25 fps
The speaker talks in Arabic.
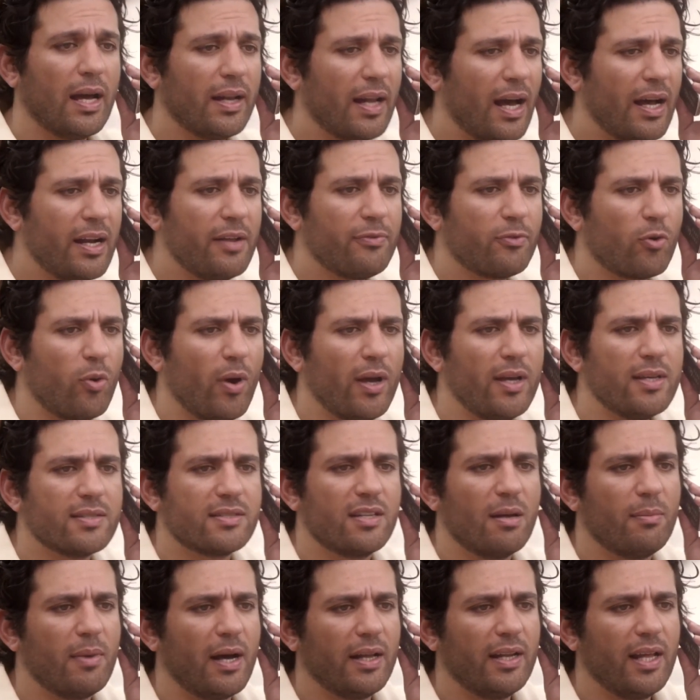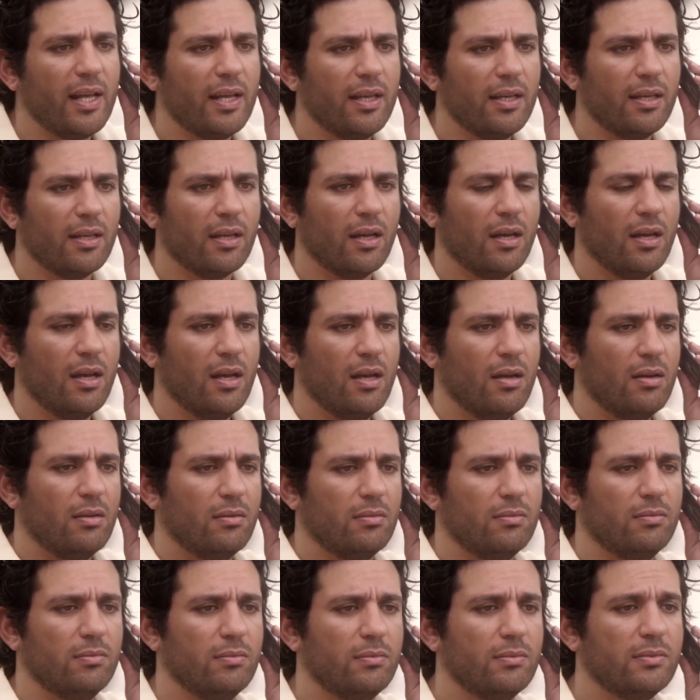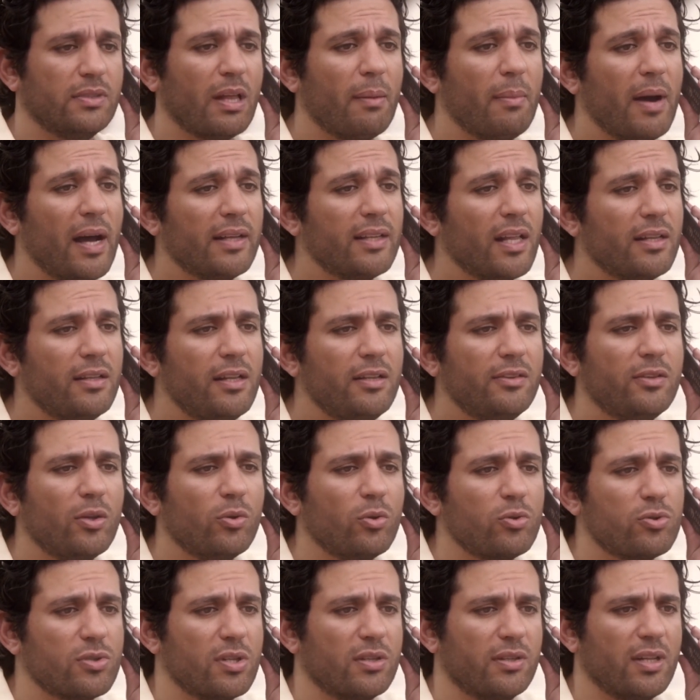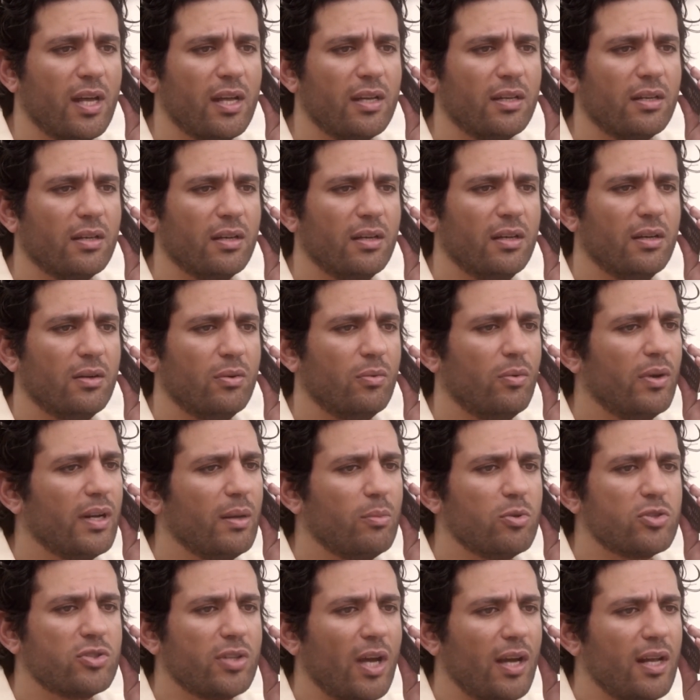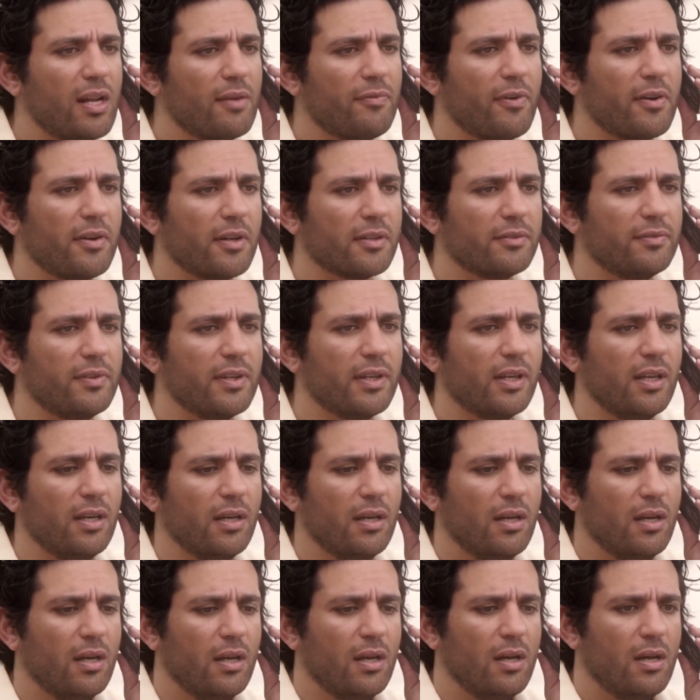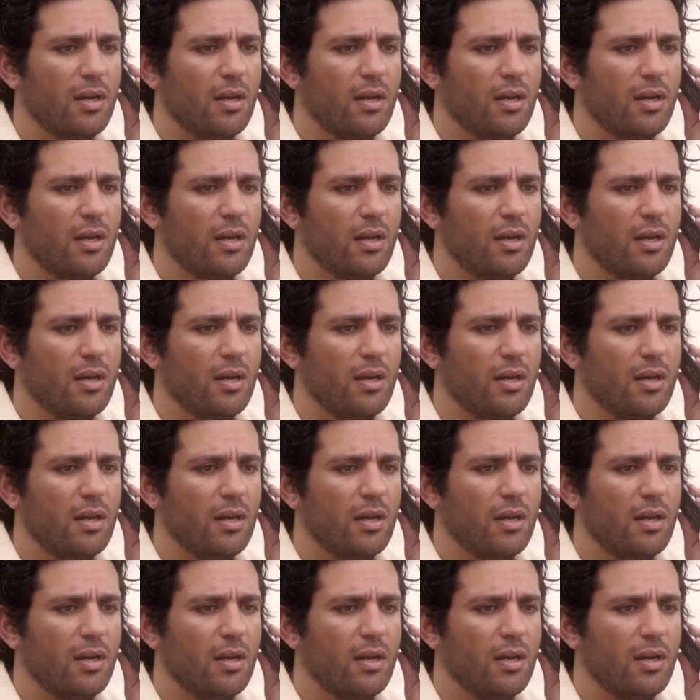انا عارف كويس ده معناه ايه ده معناه ان انت نص التاني وانا مستحيل افرط فيكي